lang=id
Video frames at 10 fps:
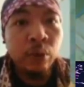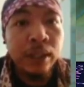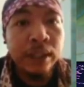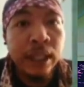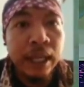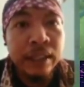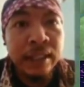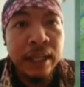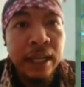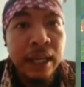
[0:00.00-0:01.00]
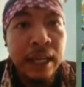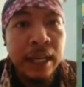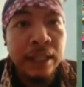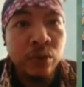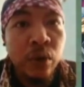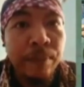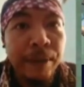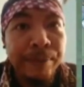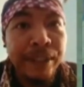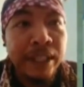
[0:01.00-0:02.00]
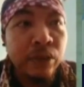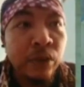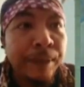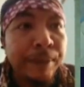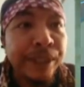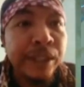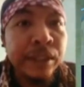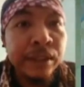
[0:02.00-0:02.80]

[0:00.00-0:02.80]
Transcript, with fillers: Tahan, tahan tahan. Gua farming guys, gua farming.